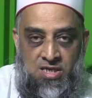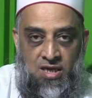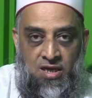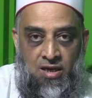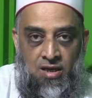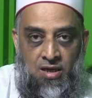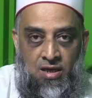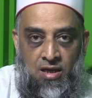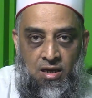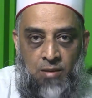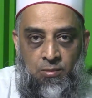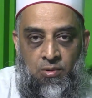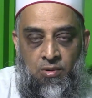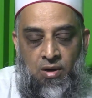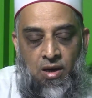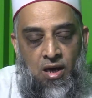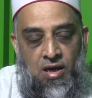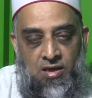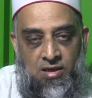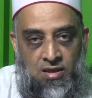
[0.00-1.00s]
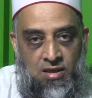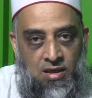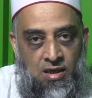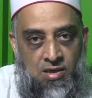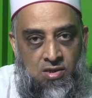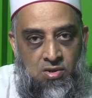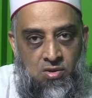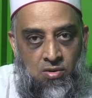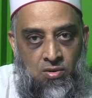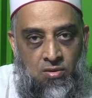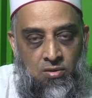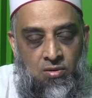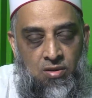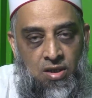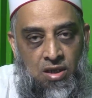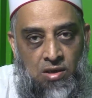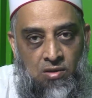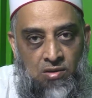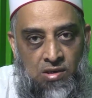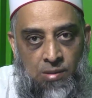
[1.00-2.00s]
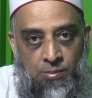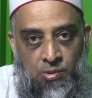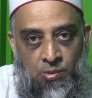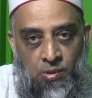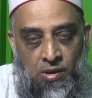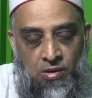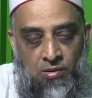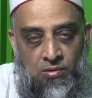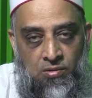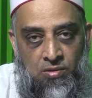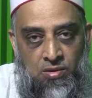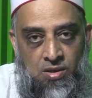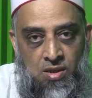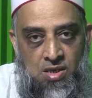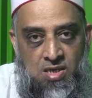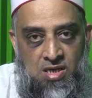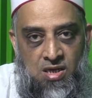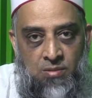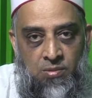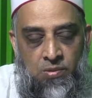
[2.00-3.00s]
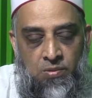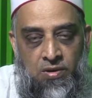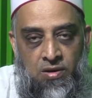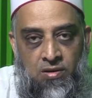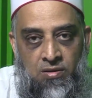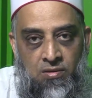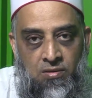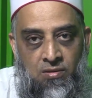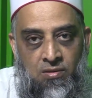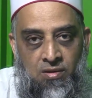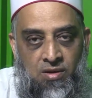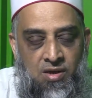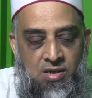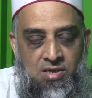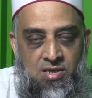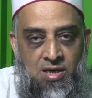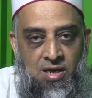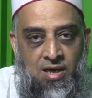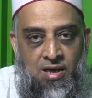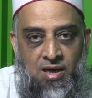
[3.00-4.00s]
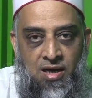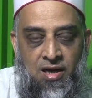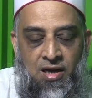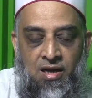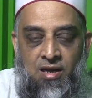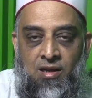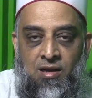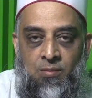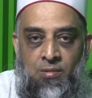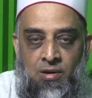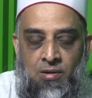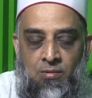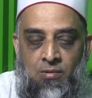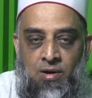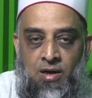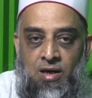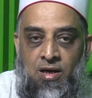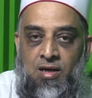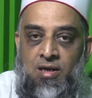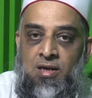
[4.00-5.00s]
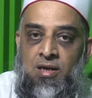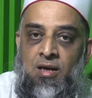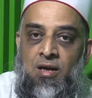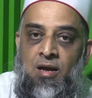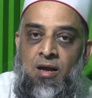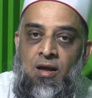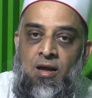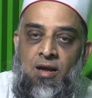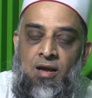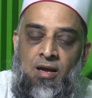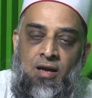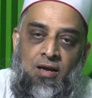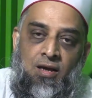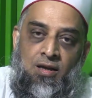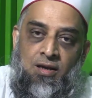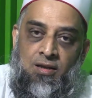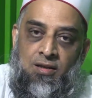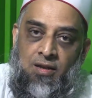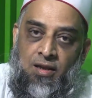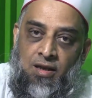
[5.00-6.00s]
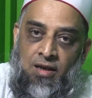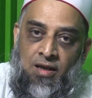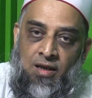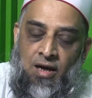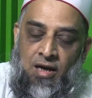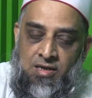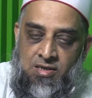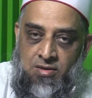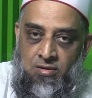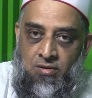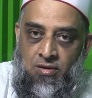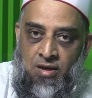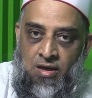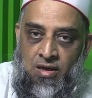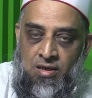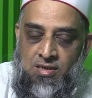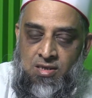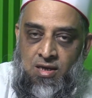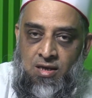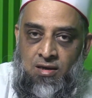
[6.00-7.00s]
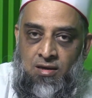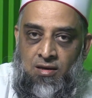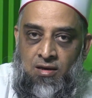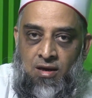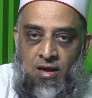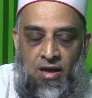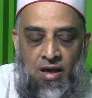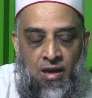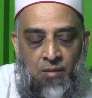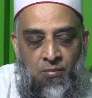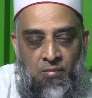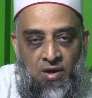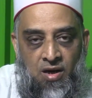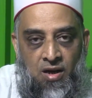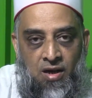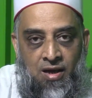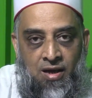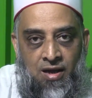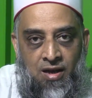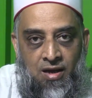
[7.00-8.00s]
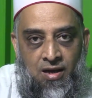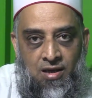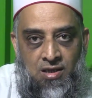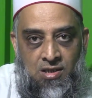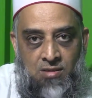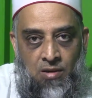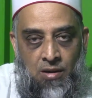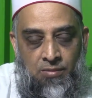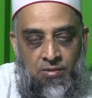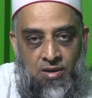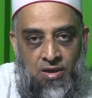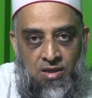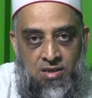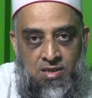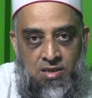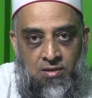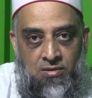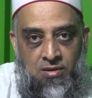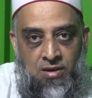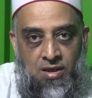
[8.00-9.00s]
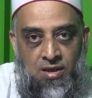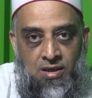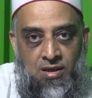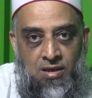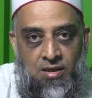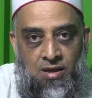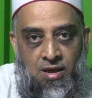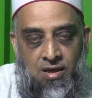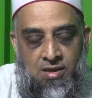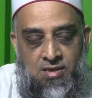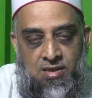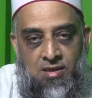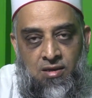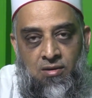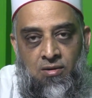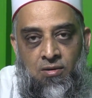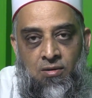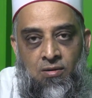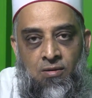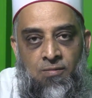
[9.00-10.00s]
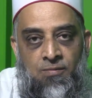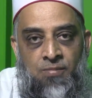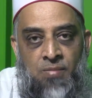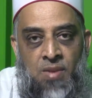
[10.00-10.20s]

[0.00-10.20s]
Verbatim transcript: চেয়ে এবং আট রাকাত সুন্নত এই কথা প্রমাণ করতে চেয়ে বিভিন্ন কিচ্ছা কাহিনী বা নোয়াট তিনি আশ্রয় নিয়েছেন আমরা এর আগে জবাব দিয়েছি কয়েকটি আজকে হলো